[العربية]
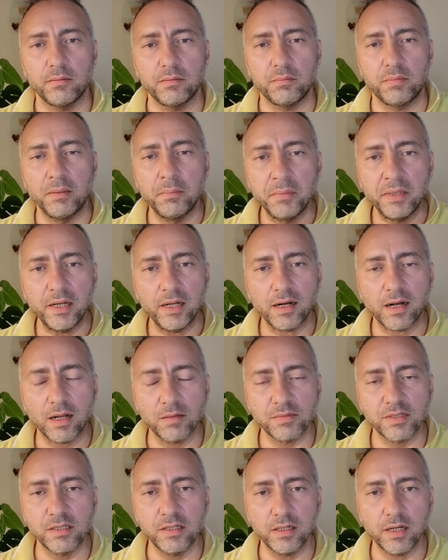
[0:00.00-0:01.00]
بال
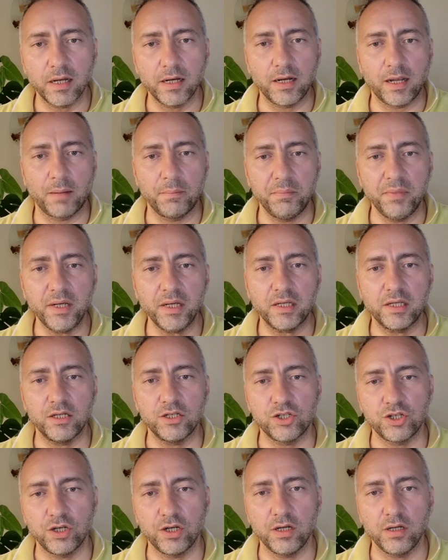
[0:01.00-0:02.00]
150 يعني عم بيحكي
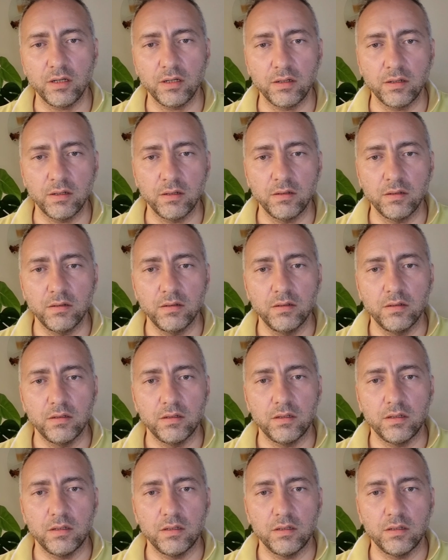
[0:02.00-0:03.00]
شيء
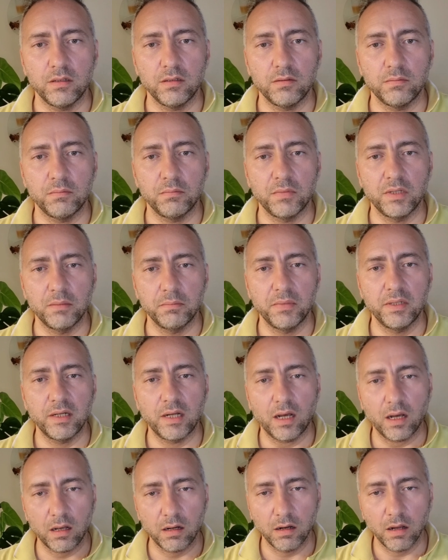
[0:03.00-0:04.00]
آه، من من
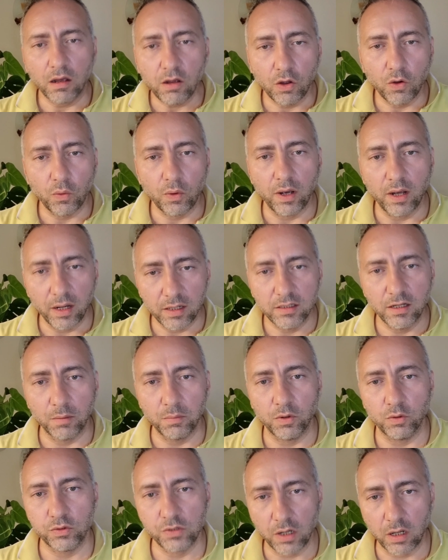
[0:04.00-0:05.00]
اخلاقه وادبه
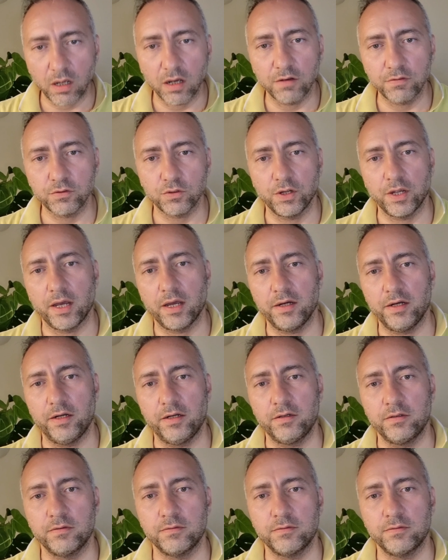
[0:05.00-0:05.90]
وثقافته يعني